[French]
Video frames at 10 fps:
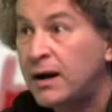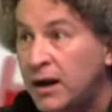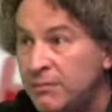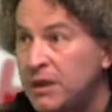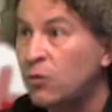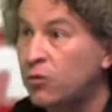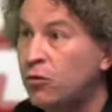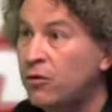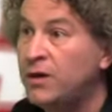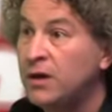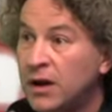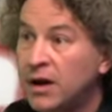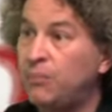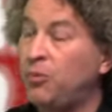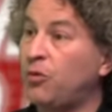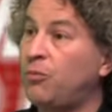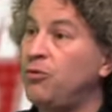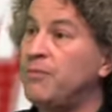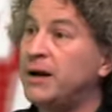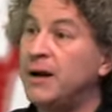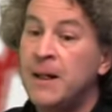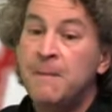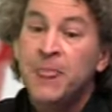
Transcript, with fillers: À la limite, on survit et de plus en plus mal.